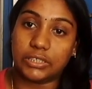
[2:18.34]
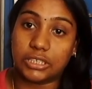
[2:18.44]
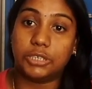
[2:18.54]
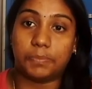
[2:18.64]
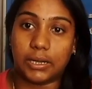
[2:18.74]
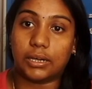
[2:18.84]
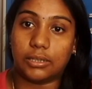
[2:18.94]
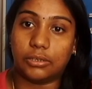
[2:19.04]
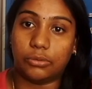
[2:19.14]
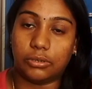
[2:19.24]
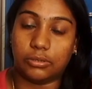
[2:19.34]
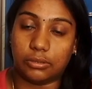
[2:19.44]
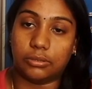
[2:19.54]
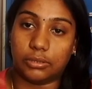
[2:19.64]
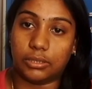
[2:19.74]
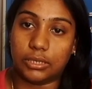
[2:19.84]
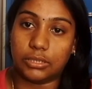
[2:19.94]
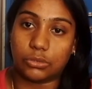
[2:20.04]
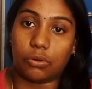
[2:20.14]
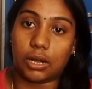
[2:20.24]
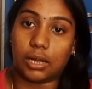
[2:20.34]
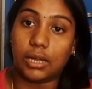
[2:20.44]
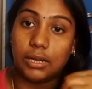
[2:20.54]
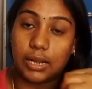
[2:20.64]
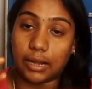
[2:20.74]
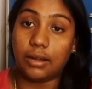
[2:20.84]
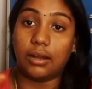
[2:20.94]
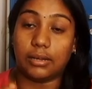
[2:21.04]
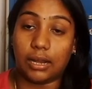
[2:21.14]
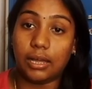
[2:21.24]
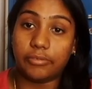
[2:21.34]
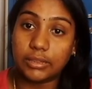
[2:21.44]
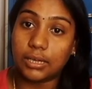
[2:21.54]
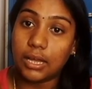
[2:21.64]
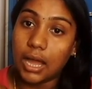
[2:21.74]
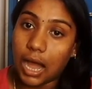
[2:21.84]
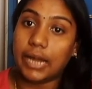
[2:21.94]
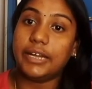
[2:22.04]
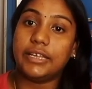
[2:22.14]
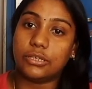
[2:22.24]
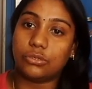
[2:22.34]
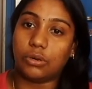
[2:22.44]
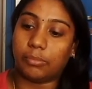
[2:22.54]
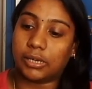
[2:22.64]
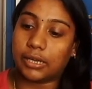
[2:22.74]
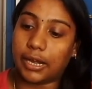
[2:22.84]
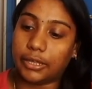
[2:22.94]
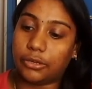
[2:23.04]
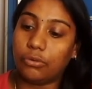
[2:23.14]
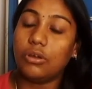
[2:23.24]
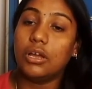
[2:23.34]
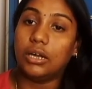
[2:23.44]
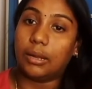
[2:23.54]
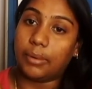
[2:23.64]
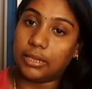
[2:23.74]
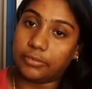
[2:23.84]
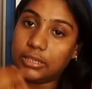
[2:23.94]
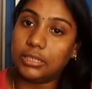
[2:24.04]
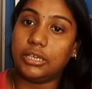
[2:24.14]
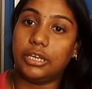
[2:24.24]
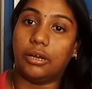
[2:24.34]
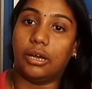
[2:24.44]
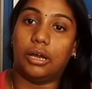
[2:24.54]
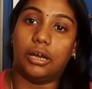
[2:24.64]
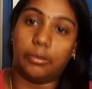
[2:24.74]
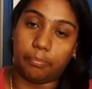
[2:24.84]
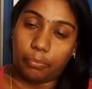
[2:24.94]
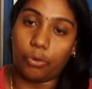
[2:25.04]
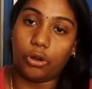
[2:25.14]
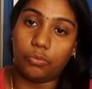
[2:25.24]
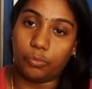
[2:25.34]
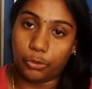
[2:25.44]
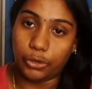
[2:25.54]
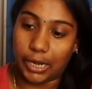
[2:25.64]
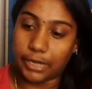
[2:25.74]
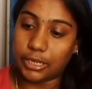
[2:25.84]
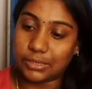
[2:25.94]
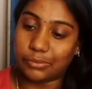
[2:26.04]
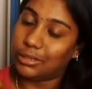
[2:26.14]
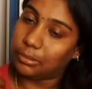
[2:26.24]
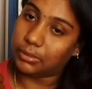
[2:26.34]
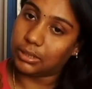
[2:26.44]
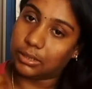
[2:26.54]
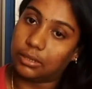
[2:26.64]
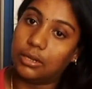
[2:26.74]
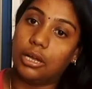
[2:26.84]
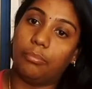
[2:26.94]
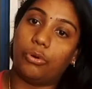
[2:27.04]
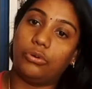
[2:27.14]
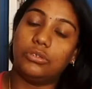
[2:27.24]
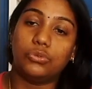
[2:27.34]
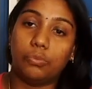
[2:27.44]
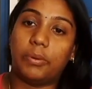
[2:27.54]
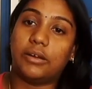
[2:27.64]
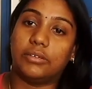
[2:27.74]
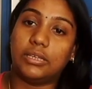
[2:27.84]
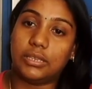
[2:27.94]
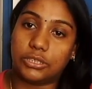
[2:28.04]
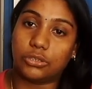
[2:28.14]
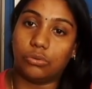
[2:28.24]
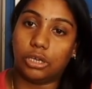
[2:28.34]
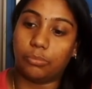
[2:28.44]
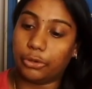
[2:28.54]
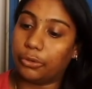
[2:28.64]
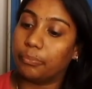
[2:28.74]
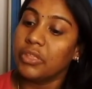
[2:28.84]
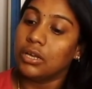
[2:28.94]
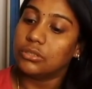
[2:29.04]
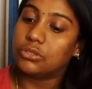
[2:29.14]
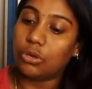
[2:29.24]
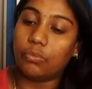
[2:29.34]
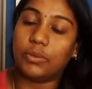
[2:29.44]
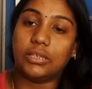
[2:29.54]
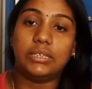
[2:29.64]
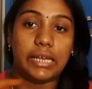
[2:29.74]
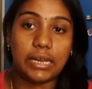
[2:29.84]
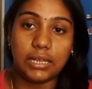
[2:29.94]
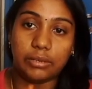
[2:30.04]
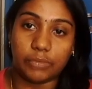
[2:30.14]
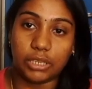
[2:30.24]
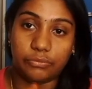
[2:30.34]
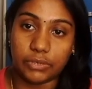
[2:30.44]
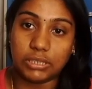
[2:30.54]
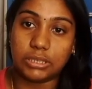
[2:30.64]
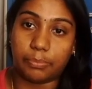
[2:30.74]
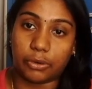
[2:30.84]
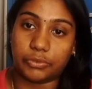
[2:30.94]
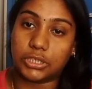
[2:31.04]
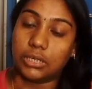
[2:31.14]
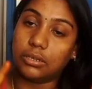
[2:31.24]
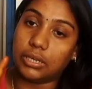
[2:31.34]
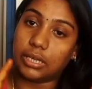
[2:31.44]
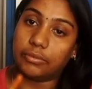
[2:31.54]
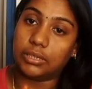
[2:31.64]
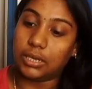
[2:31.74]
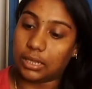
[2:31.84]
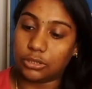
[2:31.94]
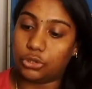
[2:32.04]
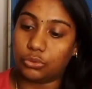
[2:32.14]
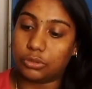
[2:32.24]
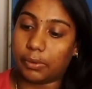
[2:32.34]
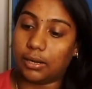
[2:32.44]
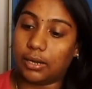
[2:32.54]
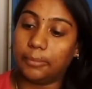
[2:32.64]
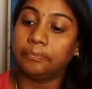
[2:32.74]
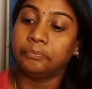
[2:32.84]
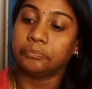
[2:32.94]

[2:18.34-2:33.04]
ஸ்டிச் பண்ணுறதுக்கு சொல்கிறாங்க நல்ல நல்லா வந்து ஐடியாஸும் நமக்கு கிடைக்கும் நம்ம அதை வந்து போடவும் முடியும் ஐடியாஸ் வந்து நம்ம போட்டு சூப்பராக வந்து தைச்சு கொடுக்க முடியும் ஸோ வந்து டெய்லரிங் வந்து ஃபர்ஸ்ட் ப்ரொஃபஷன் நீங்கள் வந்துட்டு அதை சூஸ் பண்ணலாம்